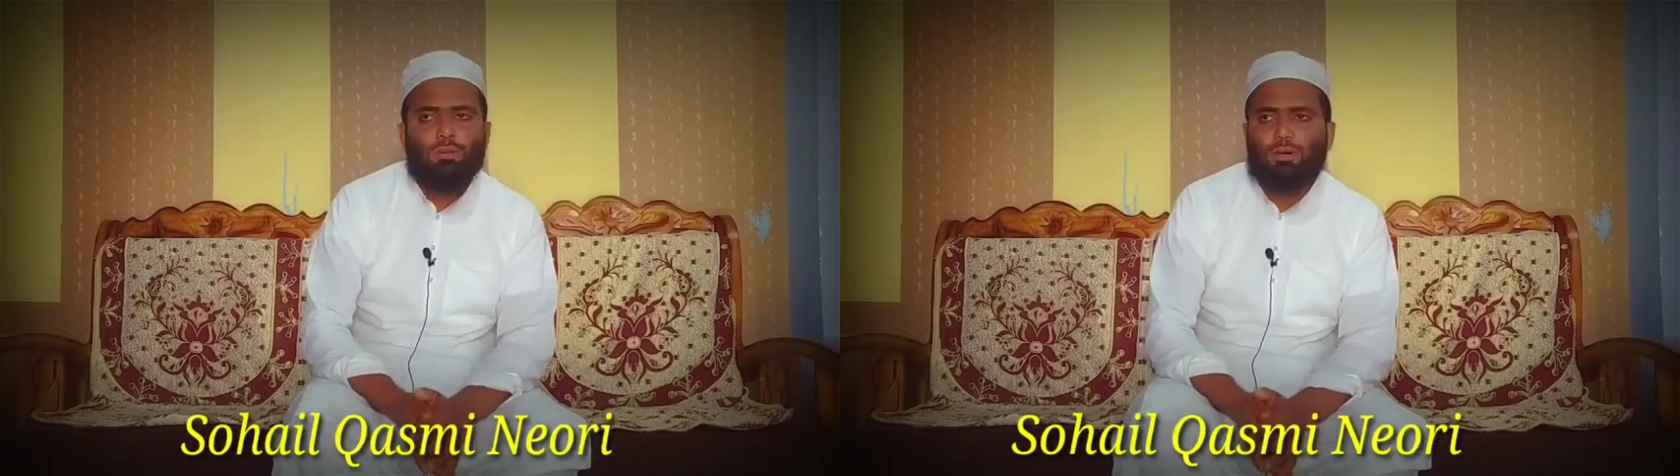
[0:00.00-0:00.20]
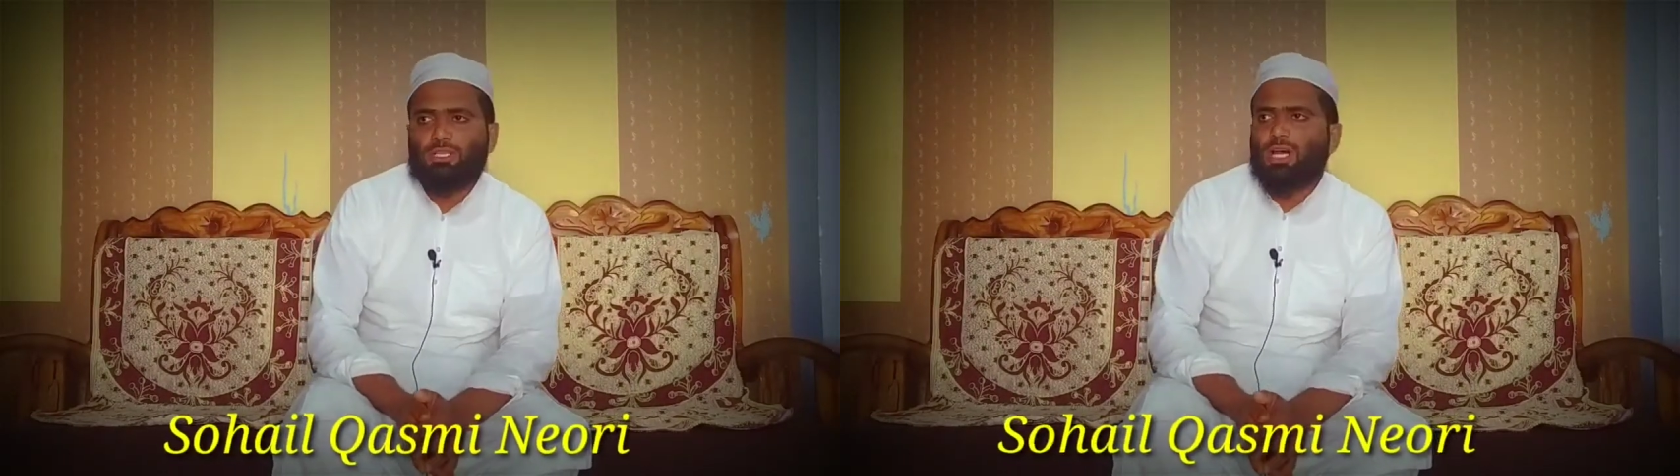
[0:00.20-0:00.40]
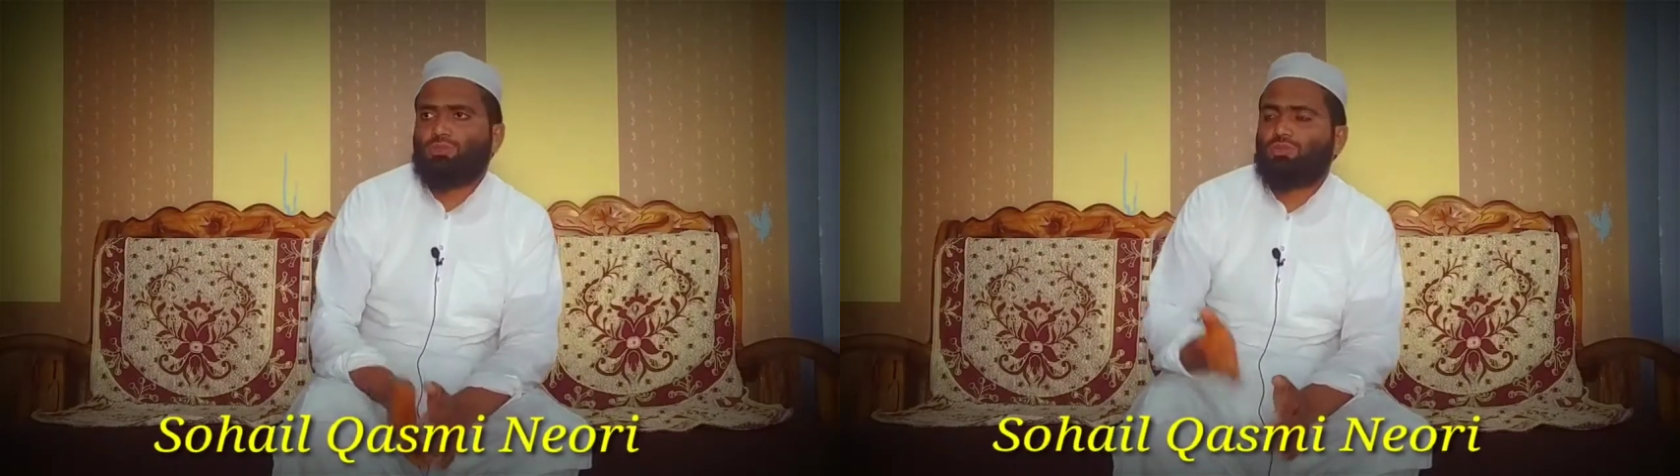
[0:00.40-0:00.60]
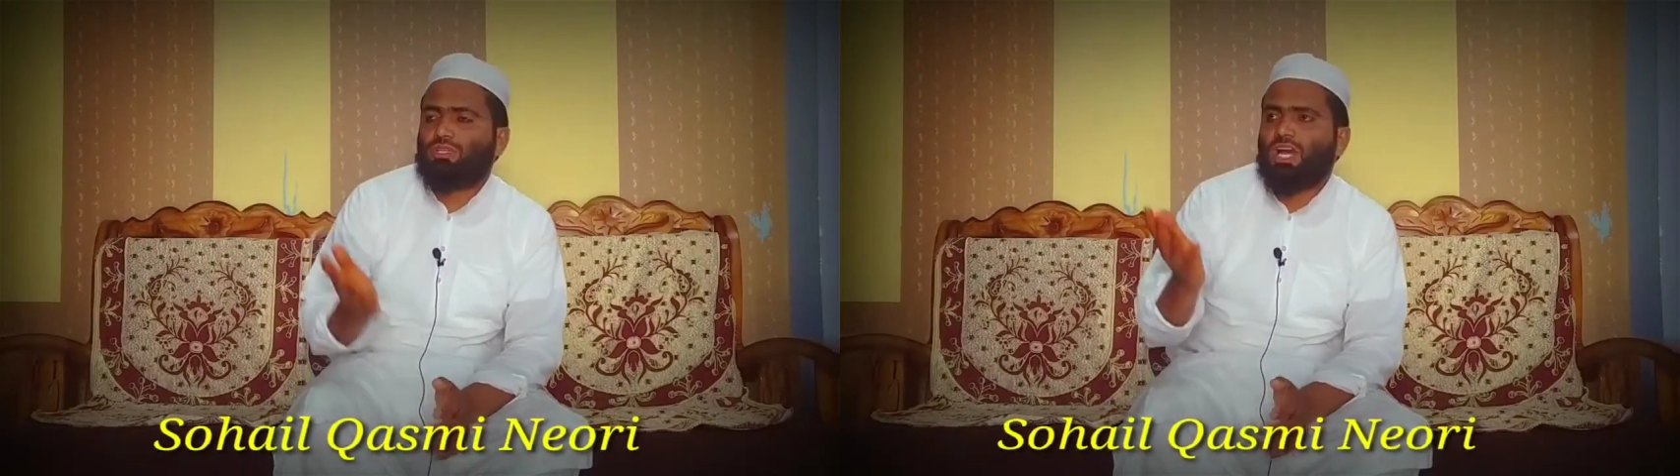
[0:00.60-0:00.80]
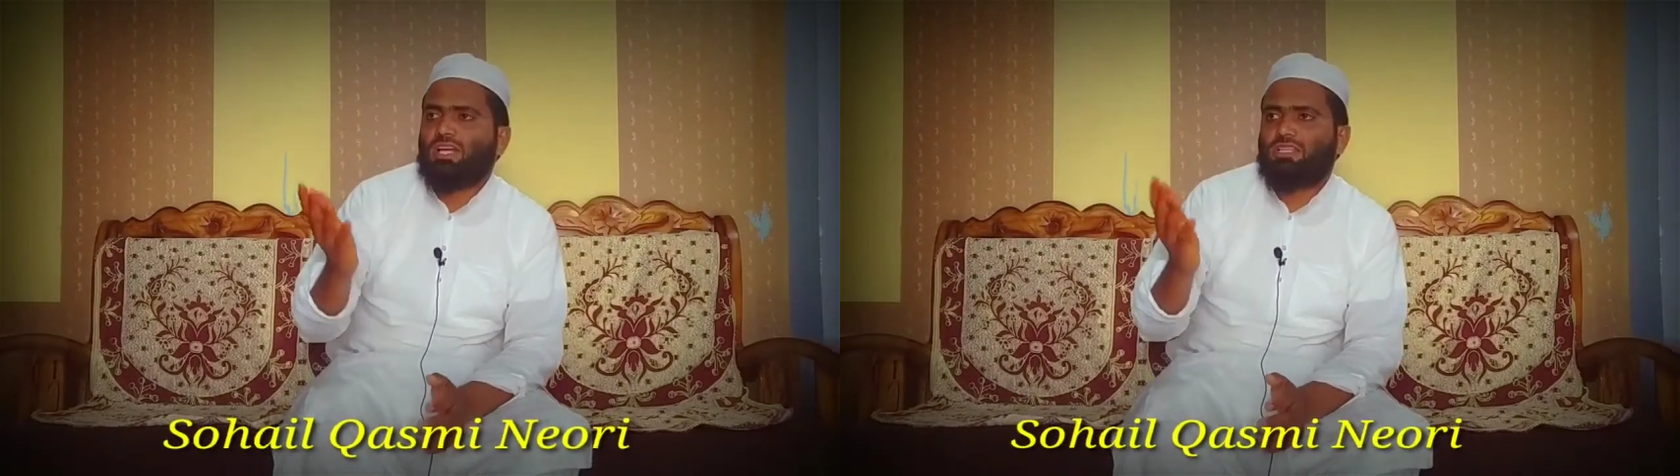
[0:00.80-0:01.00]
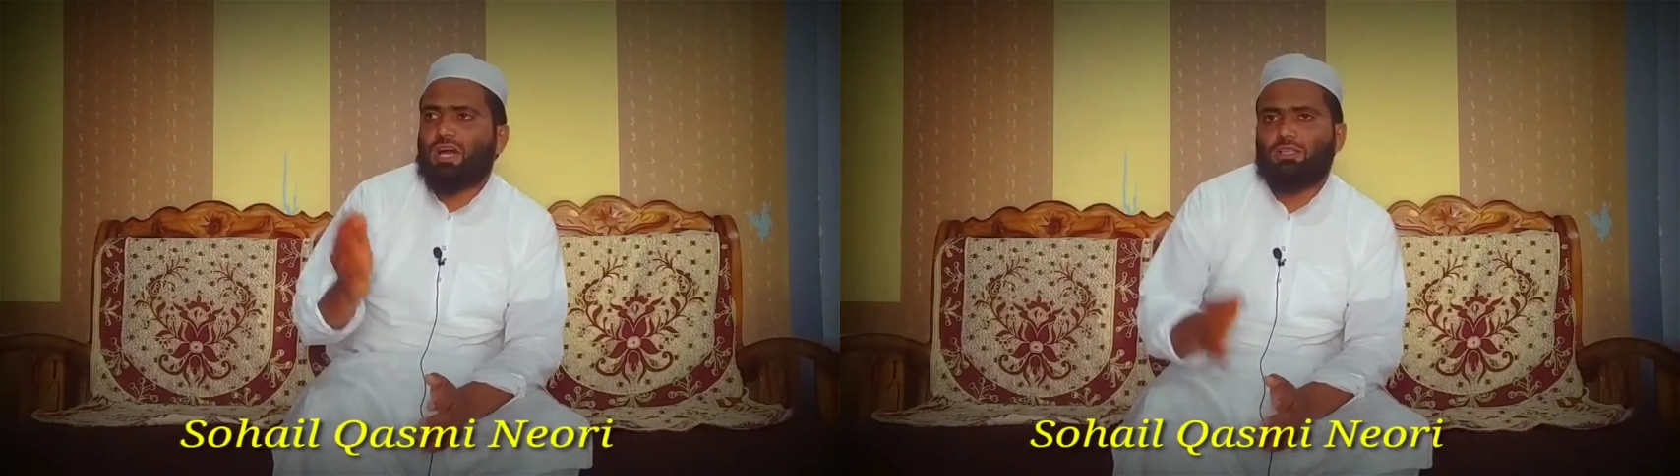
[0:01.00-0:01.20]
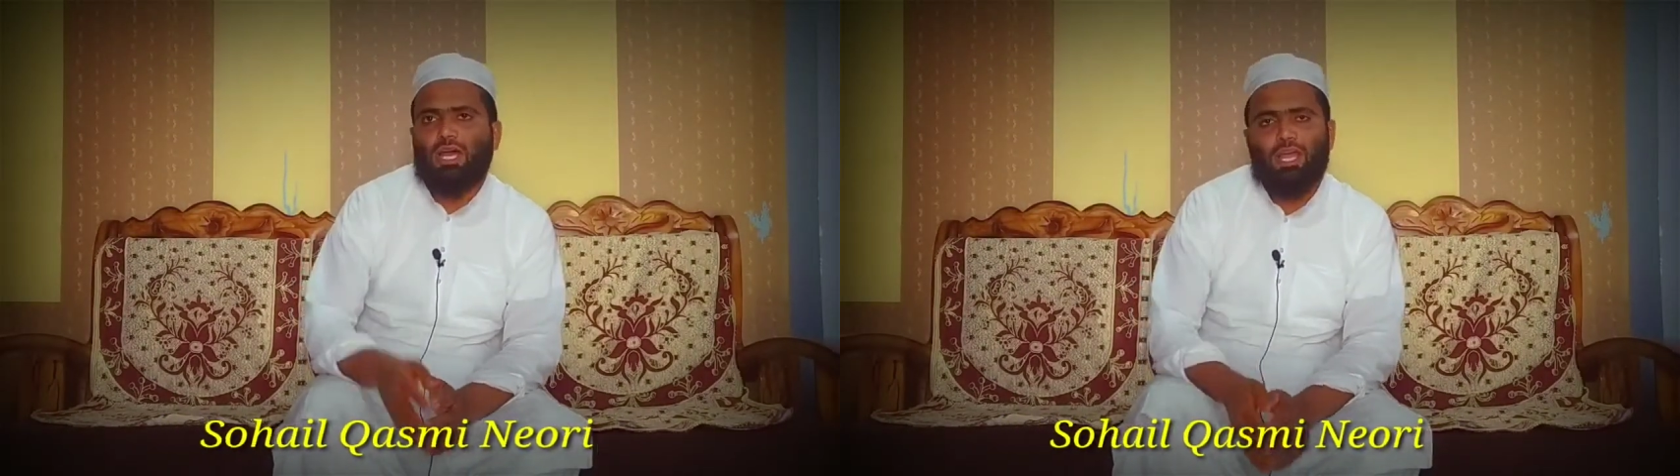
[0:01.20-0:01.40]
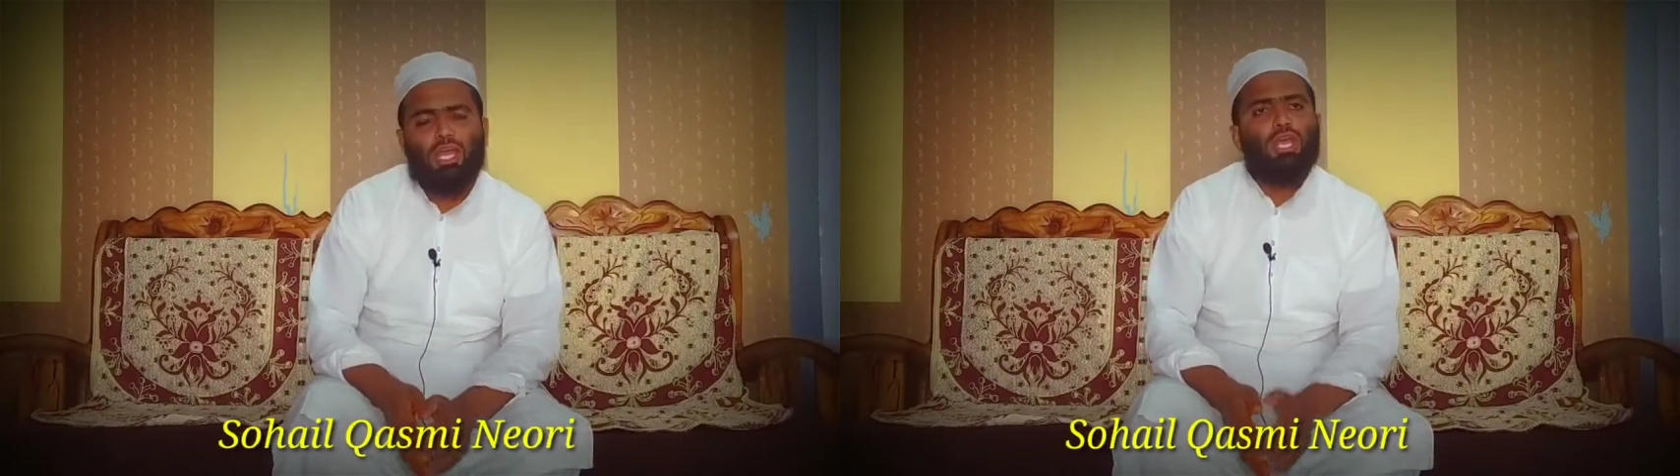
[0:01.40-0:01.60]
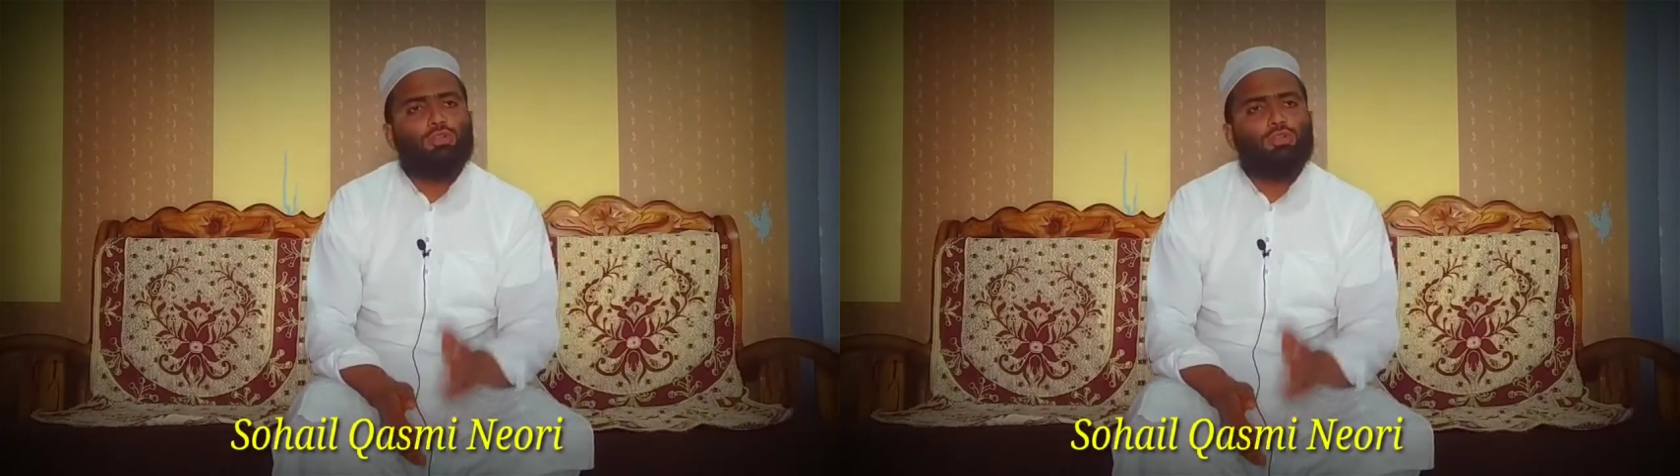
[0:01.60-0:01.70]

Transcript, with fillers: बता तू क्या चाहता है